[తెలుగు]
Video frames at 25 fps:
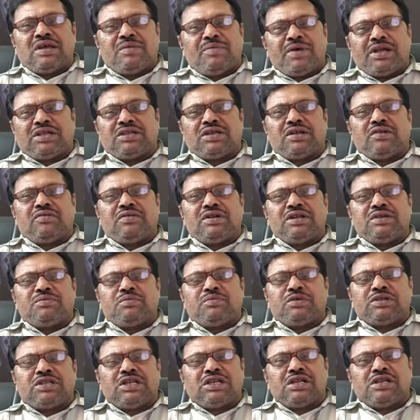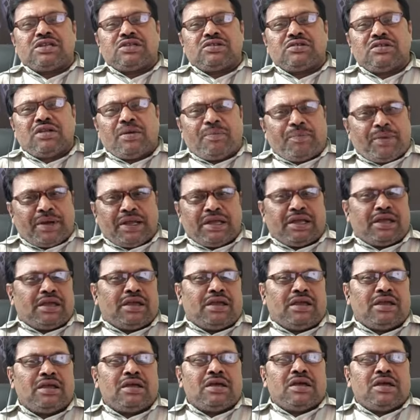సమాచారం ఉండి బుజ్జగిస్తున్నప్పటికీ